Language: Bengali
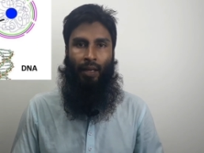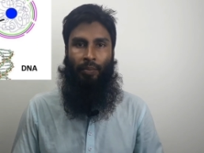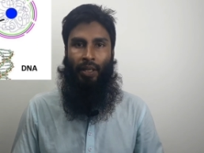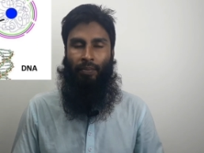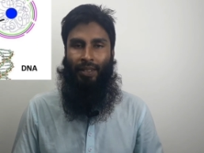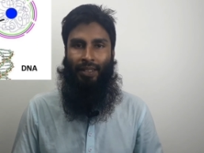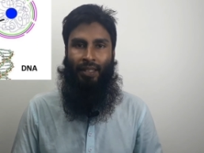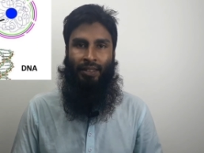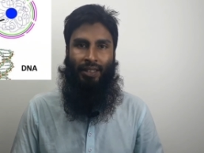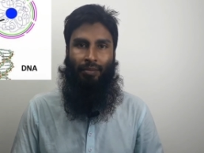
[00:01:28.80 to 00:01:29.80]
আমি আপনাদের
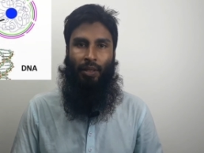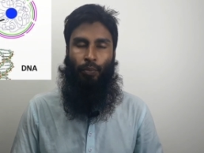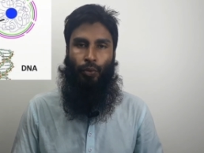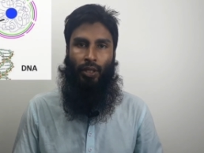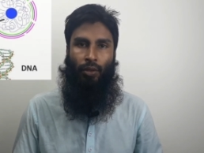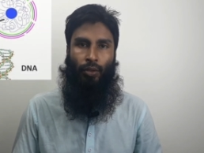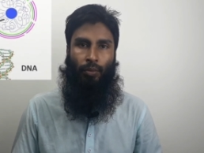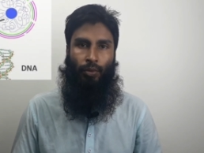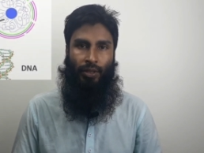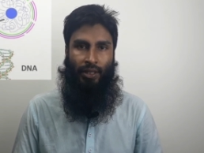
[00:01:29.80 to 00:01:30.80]
জিন বা ভূতের
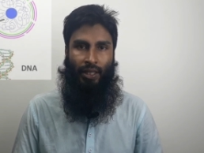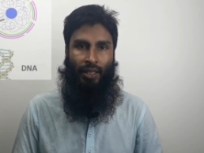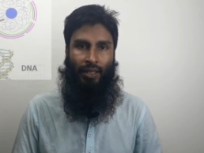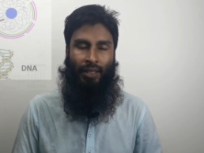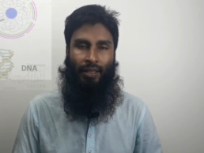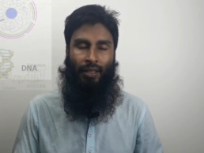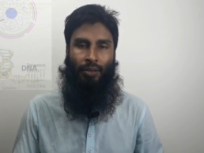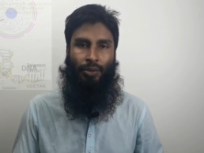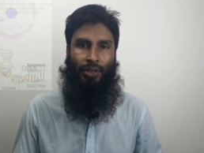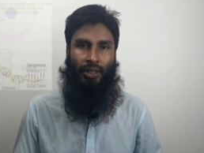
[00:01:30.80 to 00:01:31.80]
কথা বলছি না এটা
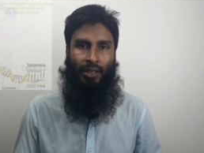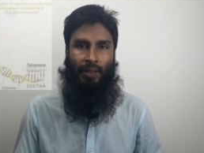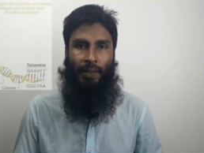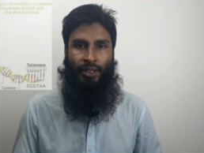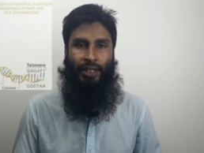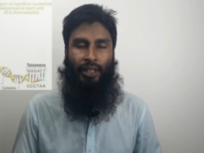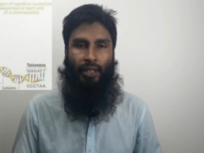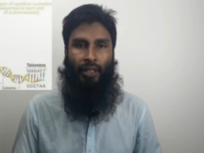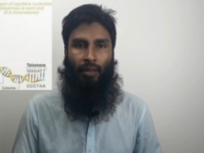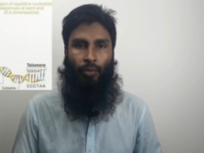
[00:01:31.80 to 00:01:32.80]
হচ্ছে
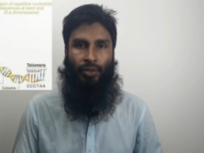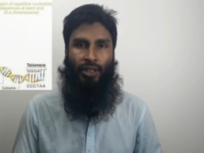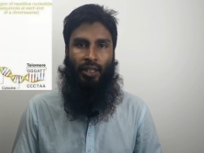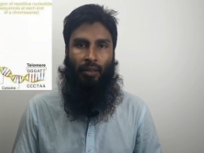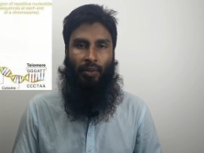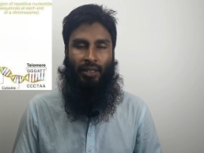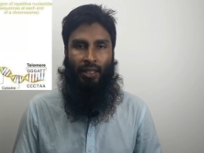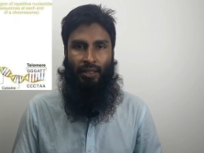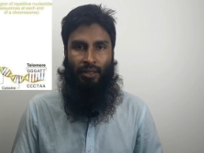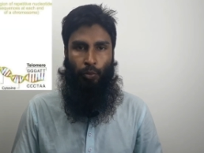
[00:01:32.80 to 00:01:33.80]
ডিএনএ এবং জিন আমরা
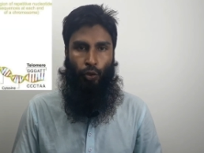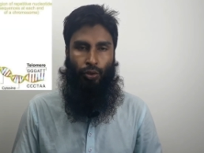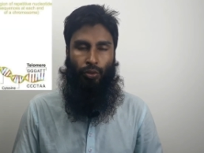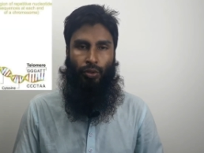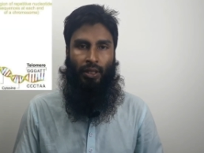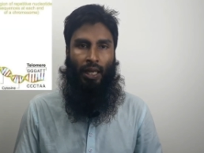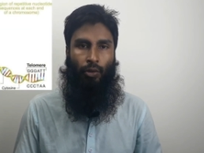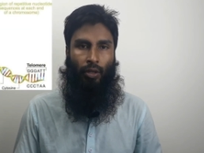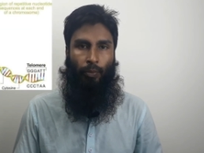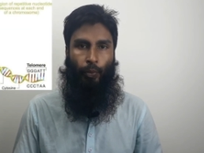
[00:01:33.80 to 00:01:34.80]
জানি যে বংশগতি
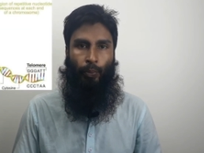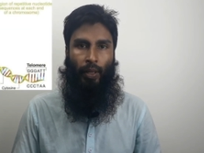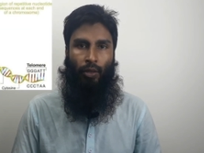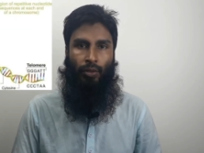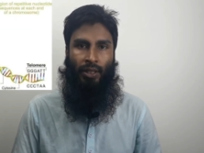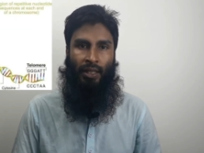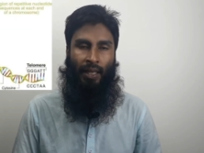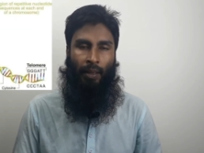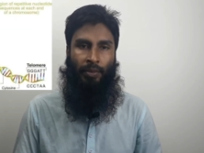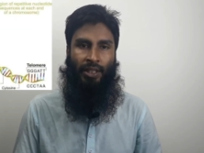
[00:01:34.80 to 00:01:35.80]
ধারক এবং বাহকে
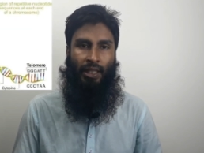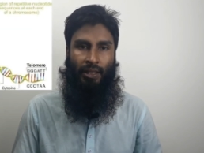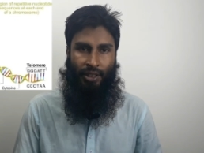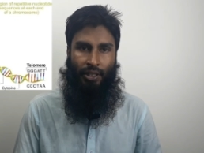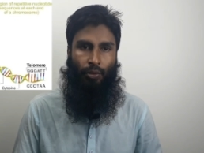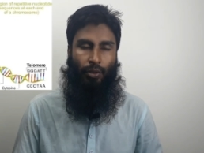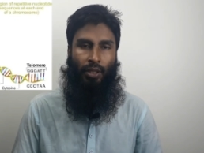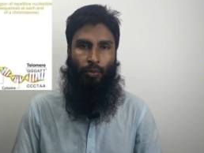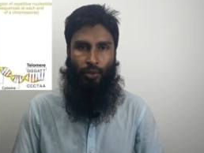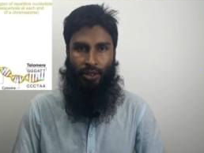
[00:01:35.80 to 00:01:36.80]
আমি সেই জিনের
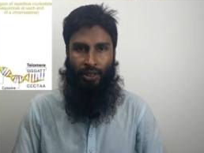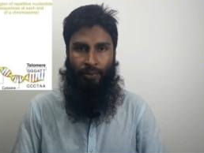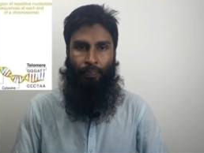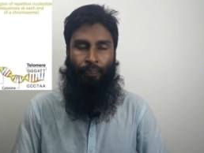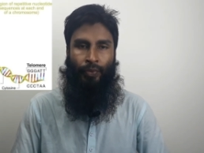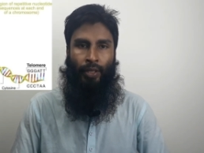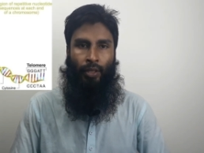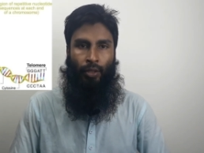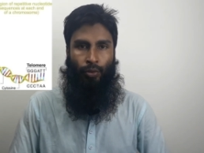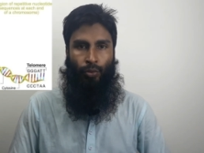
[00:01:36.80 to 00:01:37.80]
কথাই বলছি
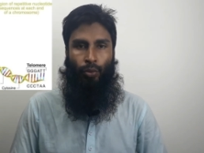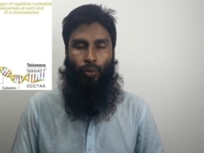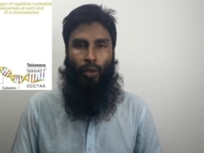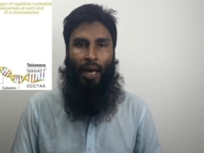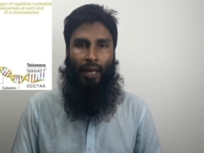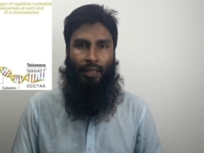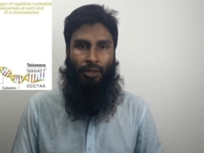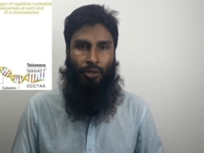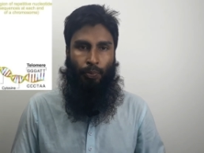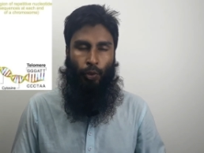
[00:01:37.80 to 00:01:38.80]
তো
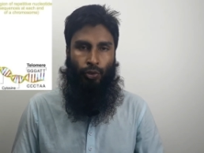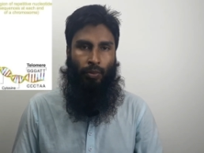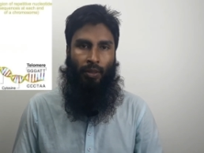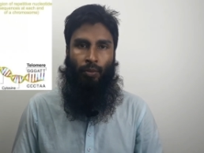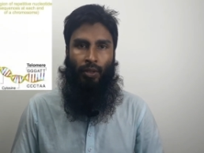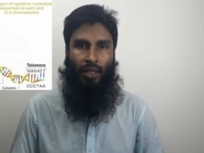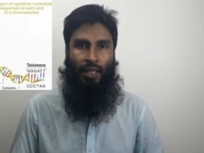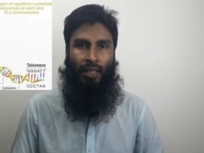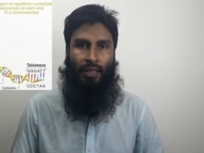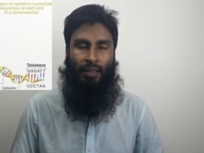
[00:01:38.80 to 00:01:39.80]
আরেকটি স্পষ্টভাবে বলতে
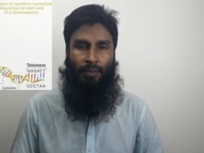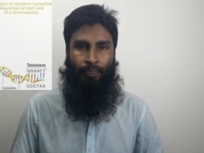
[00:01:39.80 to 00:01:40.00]
গেলে